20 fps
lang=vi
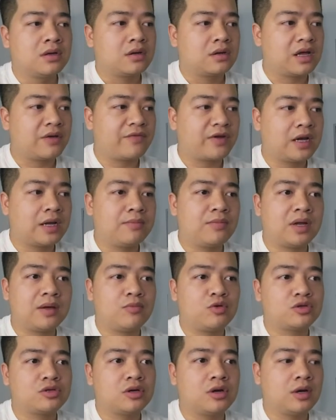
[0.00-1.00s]
Đặng Văn Lâm là
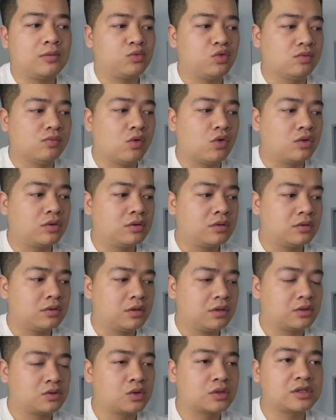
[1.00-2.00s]
một trường hợp thủ môn
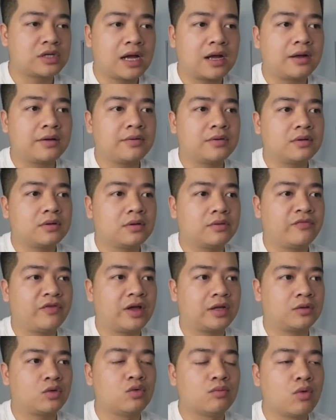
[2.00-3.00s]
xuất sắc, và thủ